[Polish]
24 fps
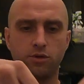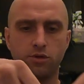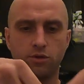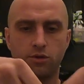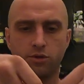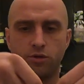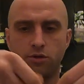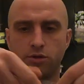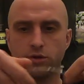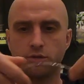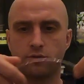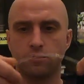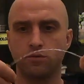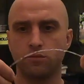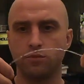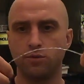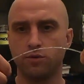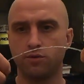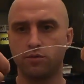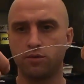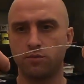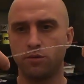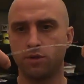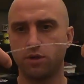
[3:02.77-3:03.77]
liczyć i się
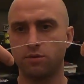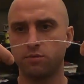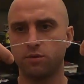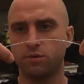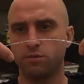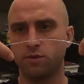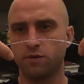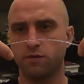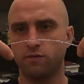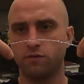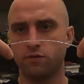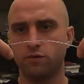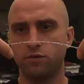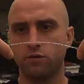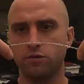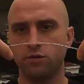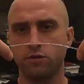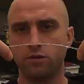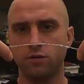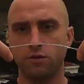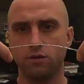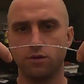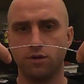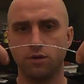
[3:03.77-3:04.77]
zgubiłem. Ile mam
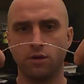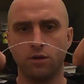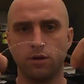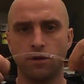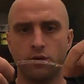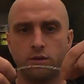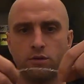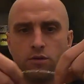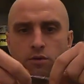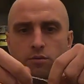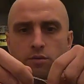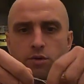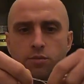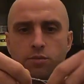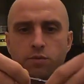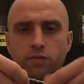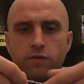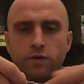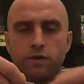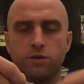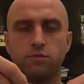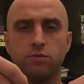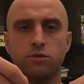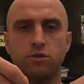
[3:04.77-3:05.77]
nawoi? Dobra,
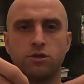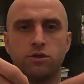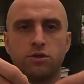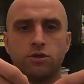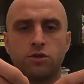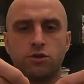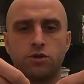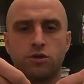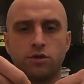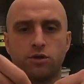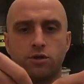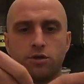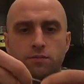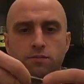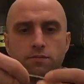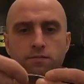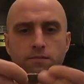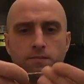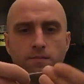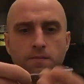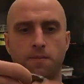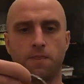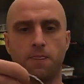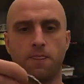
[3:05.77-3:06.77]
powiedzmy, że trzy.